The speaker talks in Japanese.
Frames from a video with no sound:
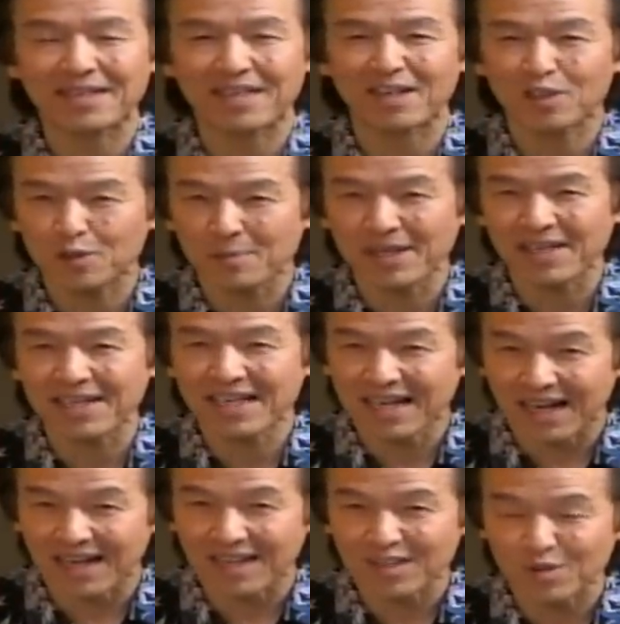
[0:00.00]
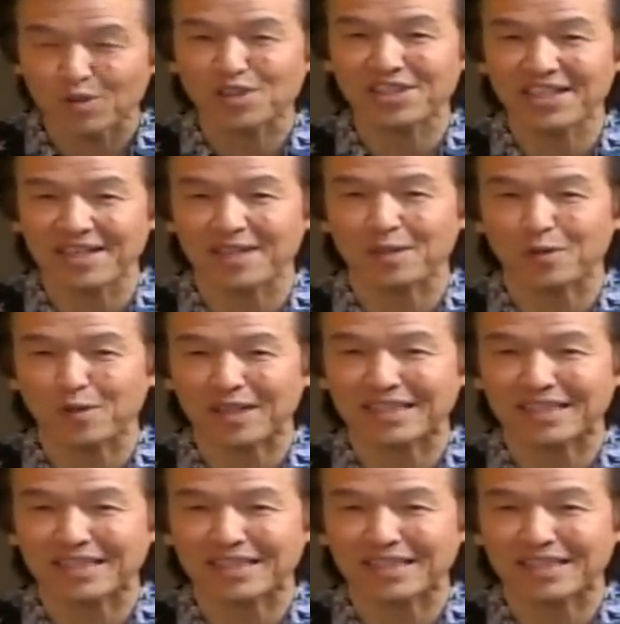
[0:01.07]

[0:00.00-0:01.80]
革命家としてご